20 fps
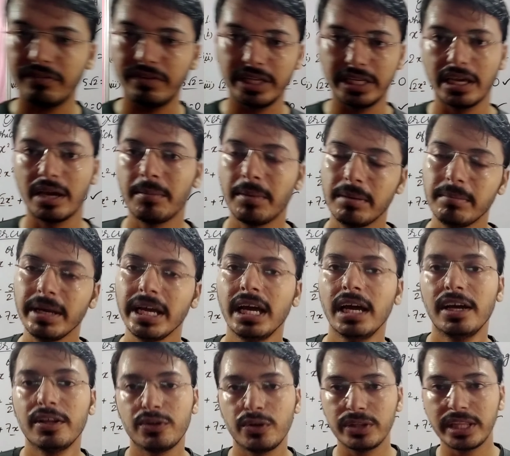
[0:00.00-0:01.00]
एक वेरिएबल
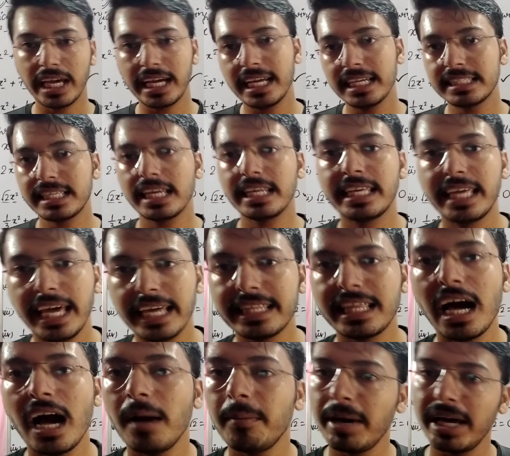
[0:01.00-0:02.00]
में तो देखिए सर
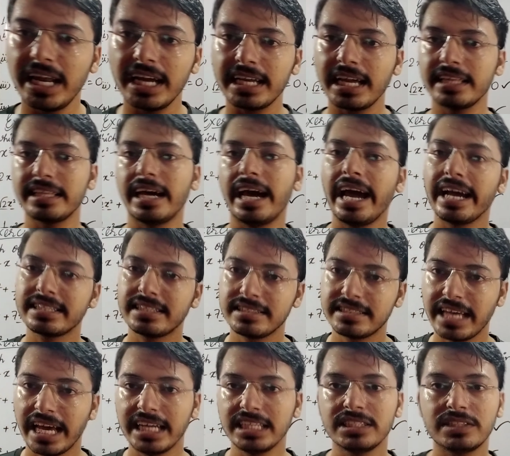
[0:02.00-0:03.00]
ये था हमारा क्या था
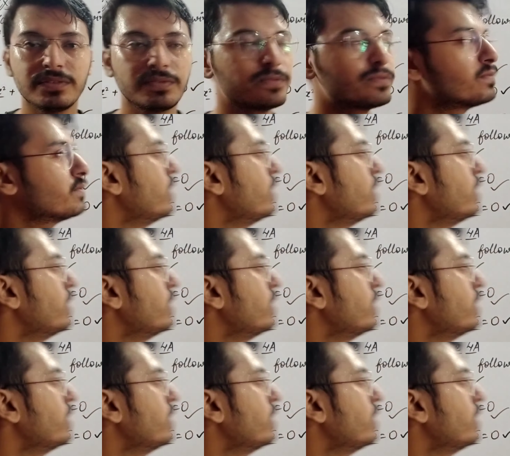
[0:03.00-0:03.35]
एक्सरसाइज